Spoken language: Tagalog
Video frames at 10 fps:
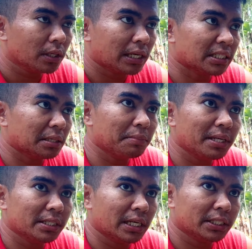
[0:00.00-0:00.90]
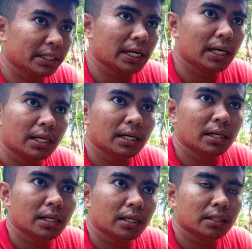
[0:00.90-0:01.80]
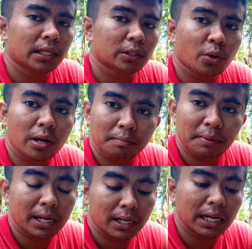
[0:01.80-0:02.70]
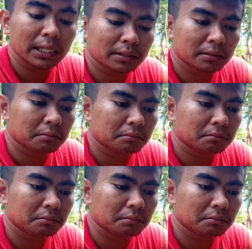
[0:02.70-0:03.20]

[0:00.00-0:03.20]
kasing bisa siya natural pa at